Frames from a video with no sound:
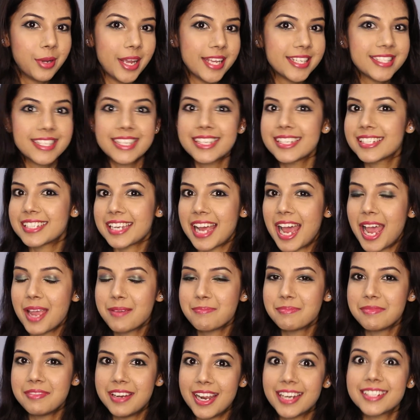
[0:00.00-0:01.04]
wasting
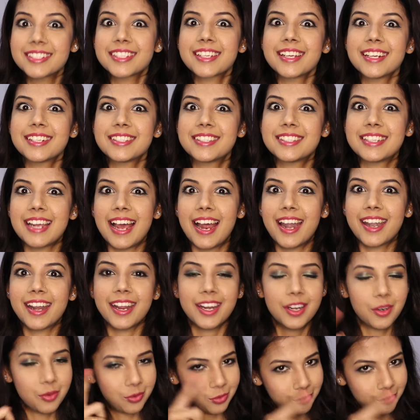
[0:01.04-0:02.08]
time, let's get
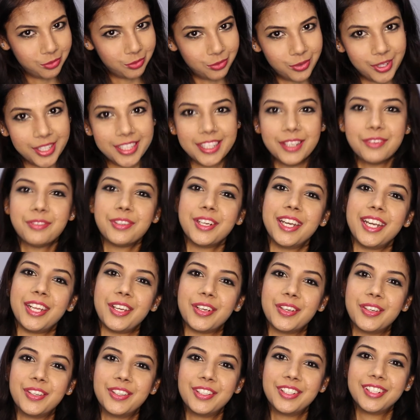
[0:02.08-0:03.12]
started with the
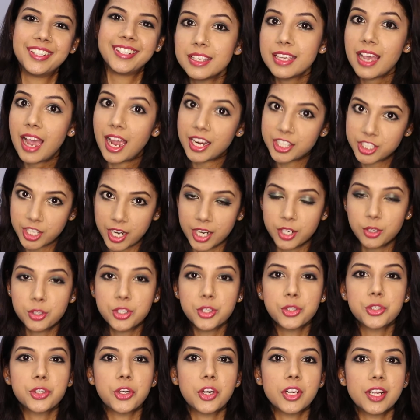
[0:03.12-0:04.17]
video. ये आई शेडो
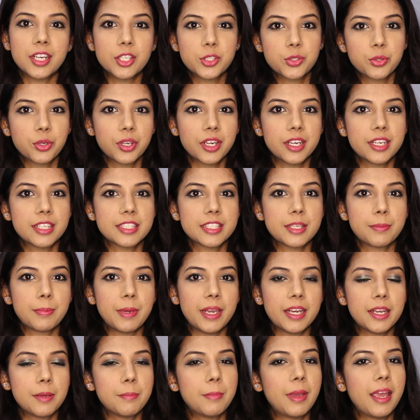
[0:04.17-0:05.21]
ट्यूटोरियल शुरू करने से
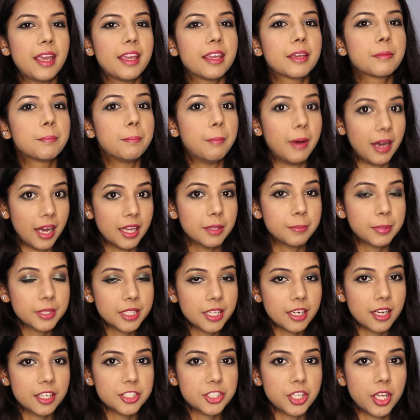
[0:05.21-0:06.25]
पहले मैं एक बात
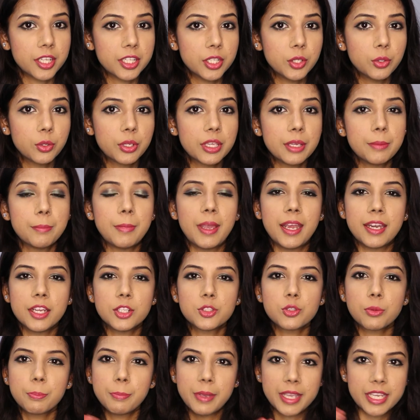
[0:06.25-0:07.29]
बताना चाहती हूँ कि
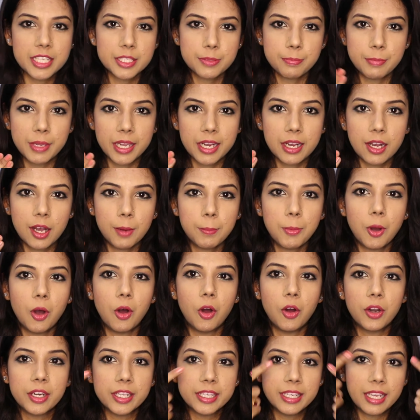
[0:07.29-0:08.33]
मैंने जो बेस मेकअप
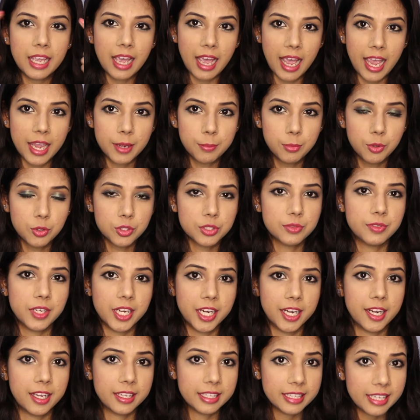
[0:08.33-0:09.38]
और ये आईब्रोज़
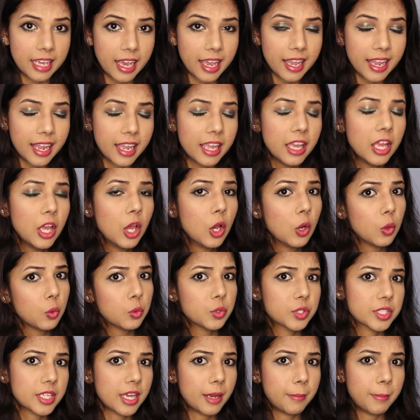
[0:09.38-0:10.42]
वगैरह किया है
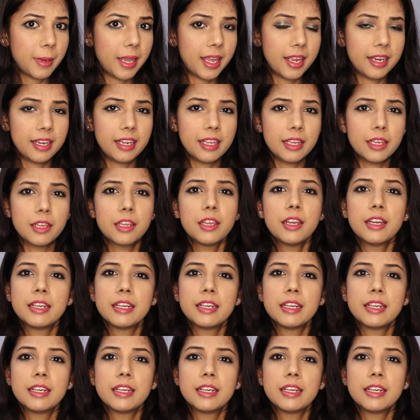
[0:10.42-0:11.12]
उसका मैंने